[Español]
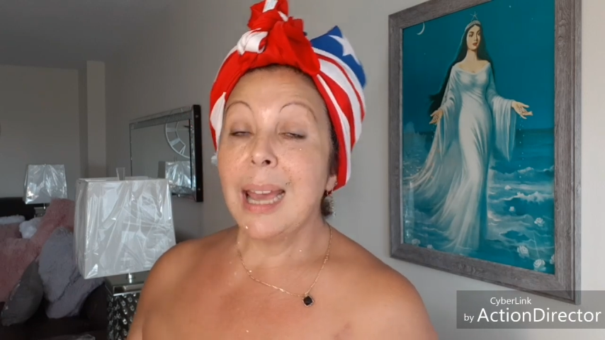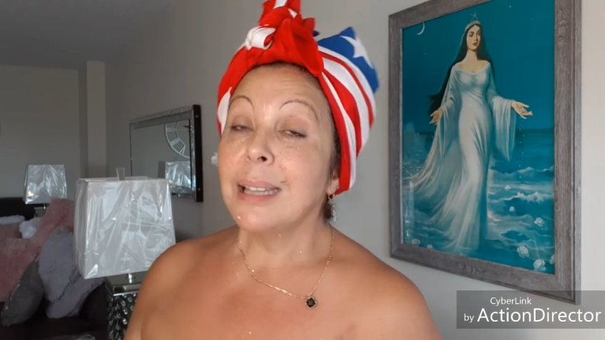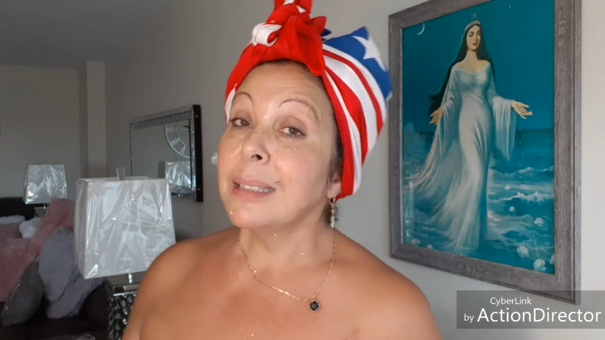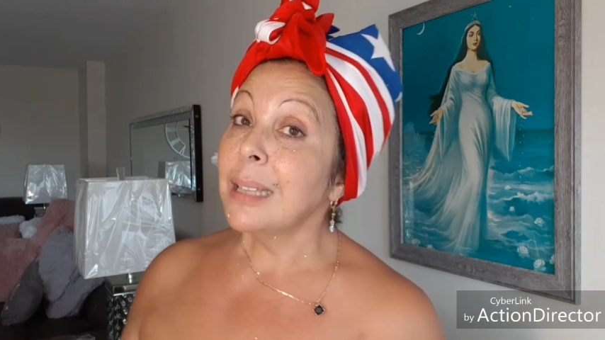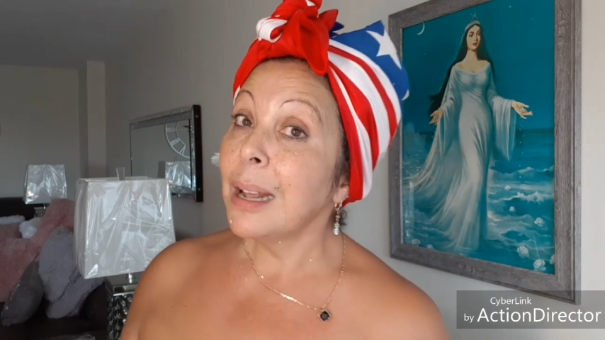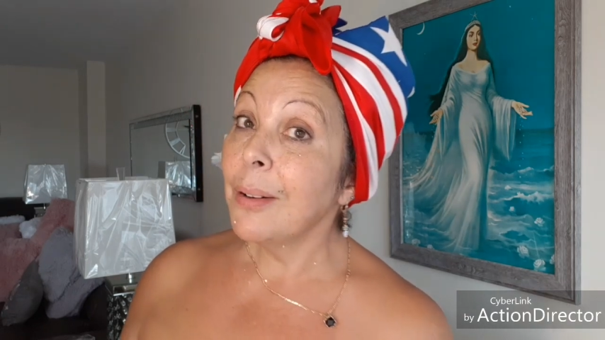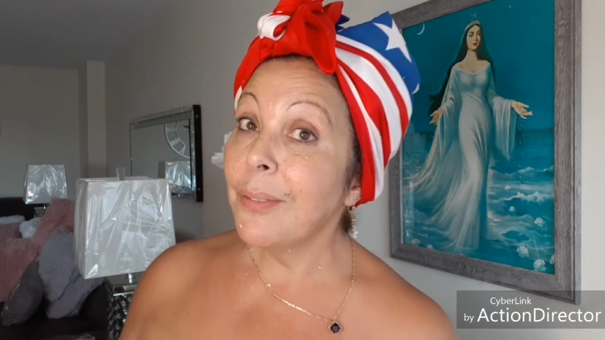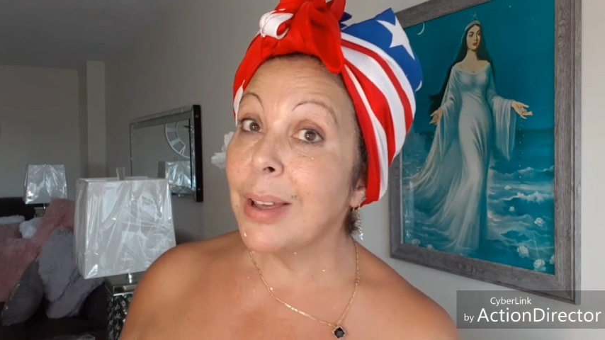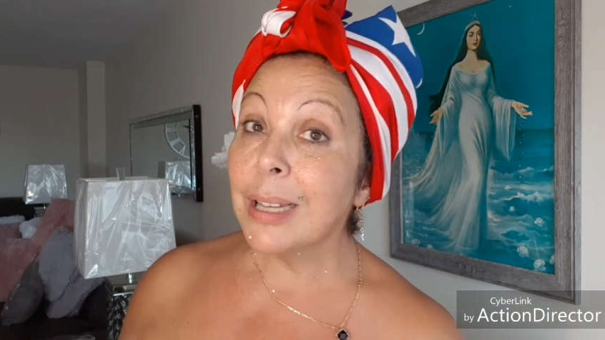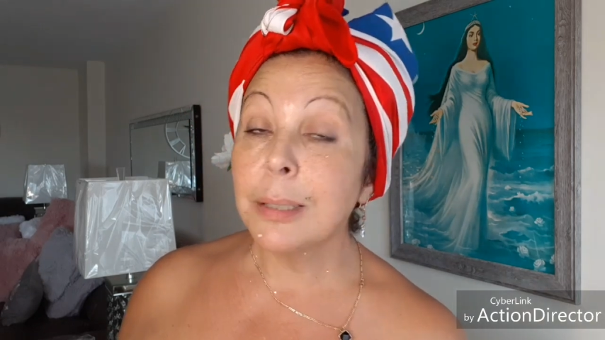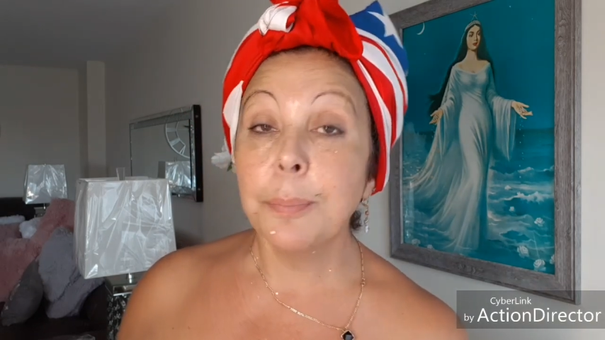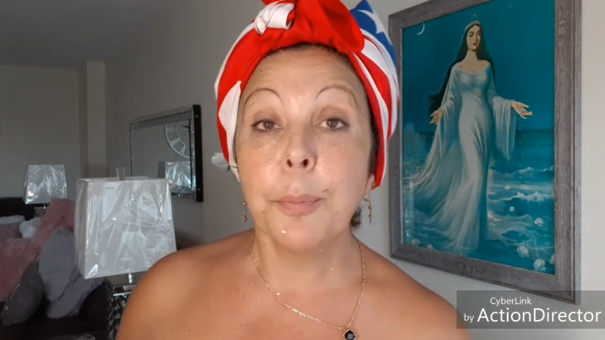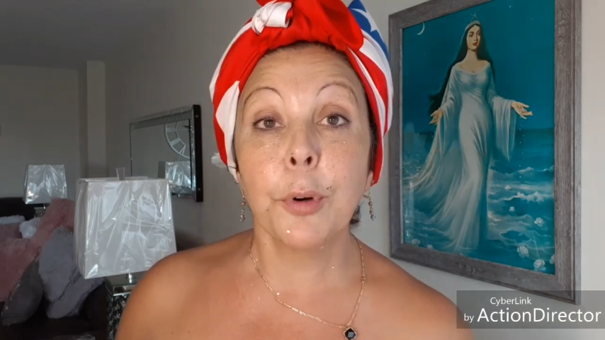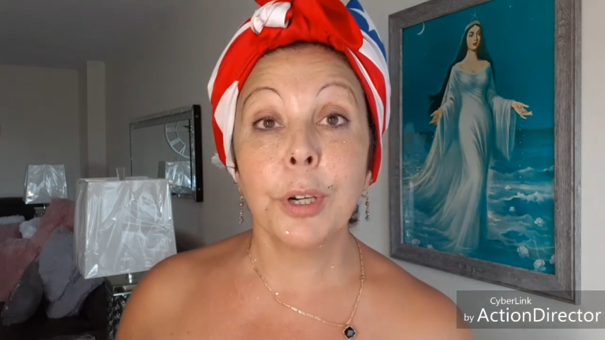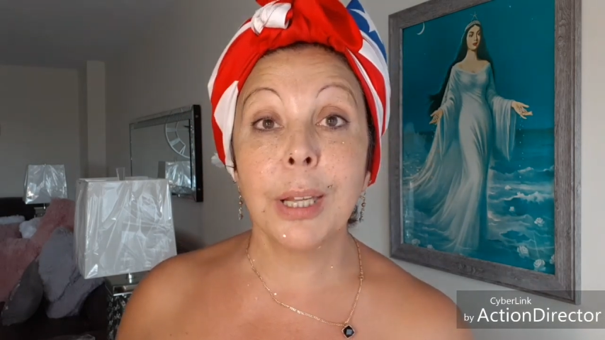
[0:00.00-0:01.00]
es tal
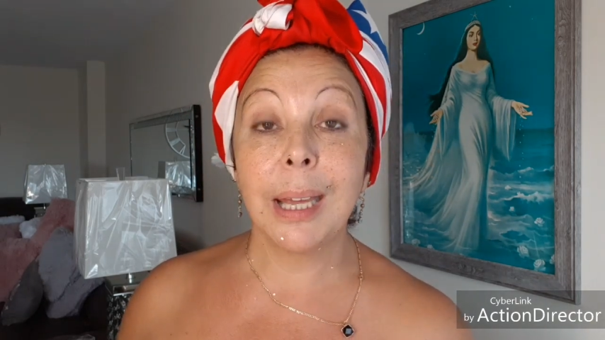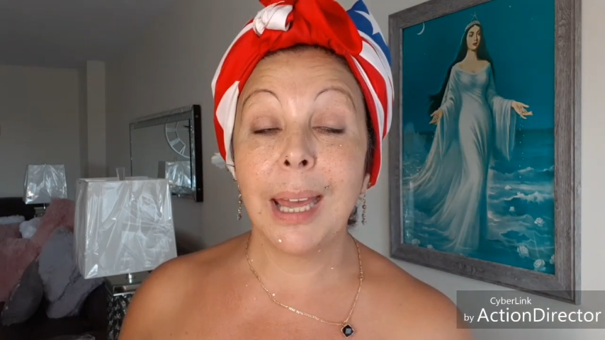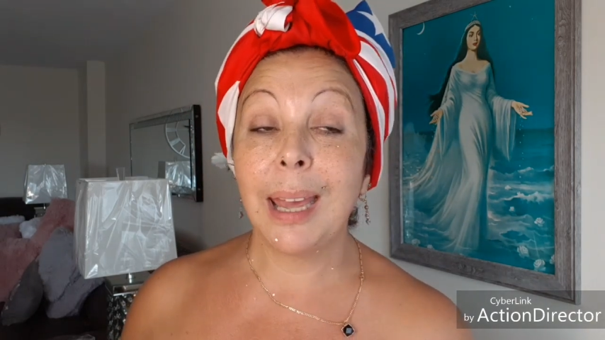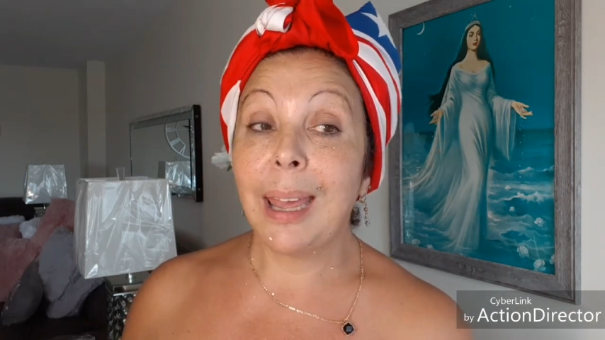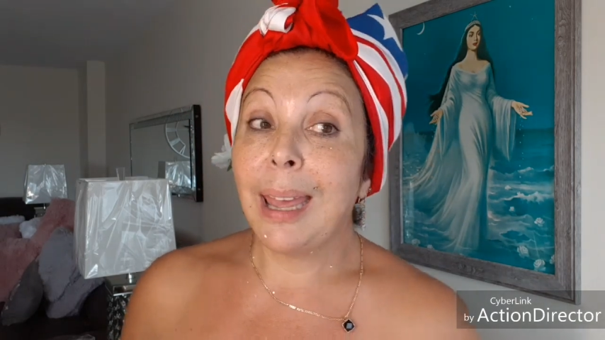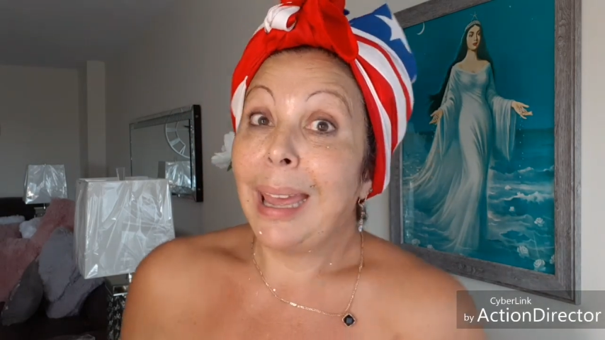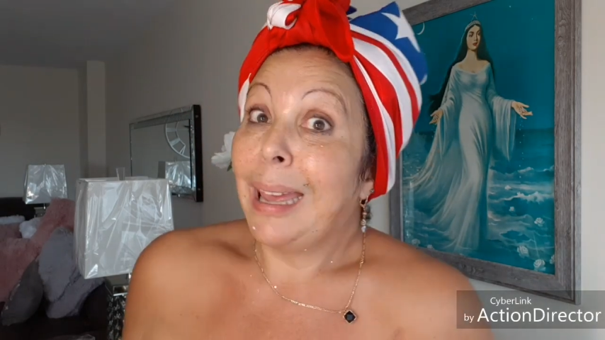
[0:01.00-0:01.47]
vez porque